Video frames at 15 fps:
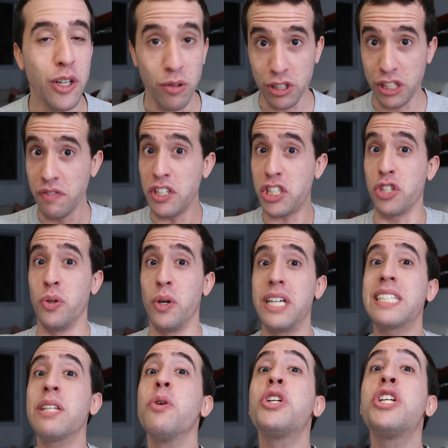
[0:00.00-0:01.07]
Os
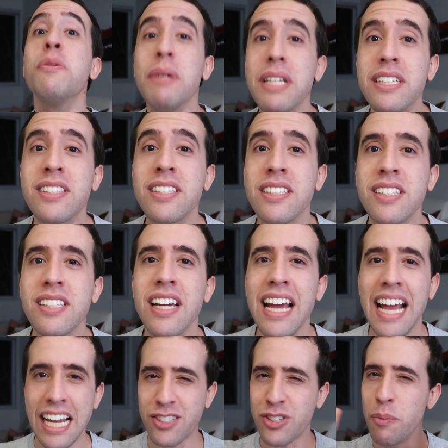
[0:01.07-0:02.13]
investidores estão otimistas.
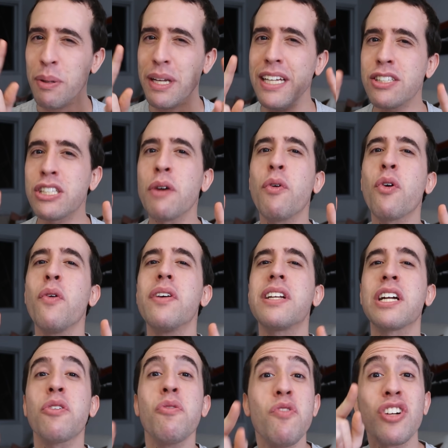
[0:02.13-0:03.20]
É sobre isso que eu vou
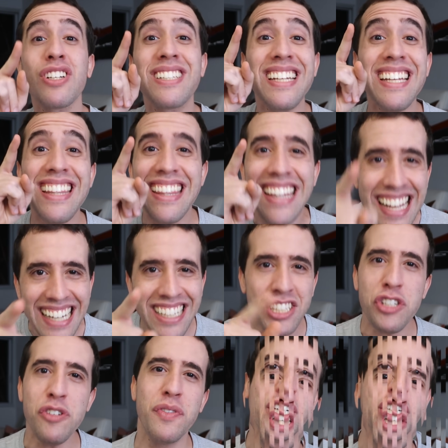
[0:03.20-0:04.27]
conversar com você
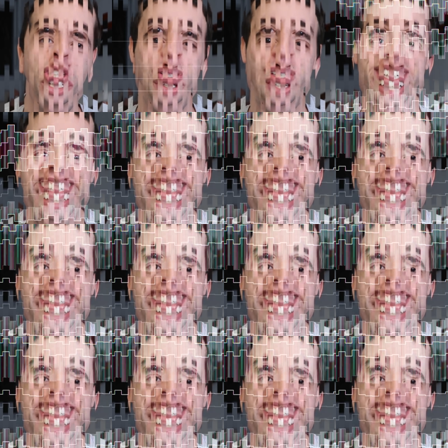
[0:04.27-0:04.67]
neste vídeo.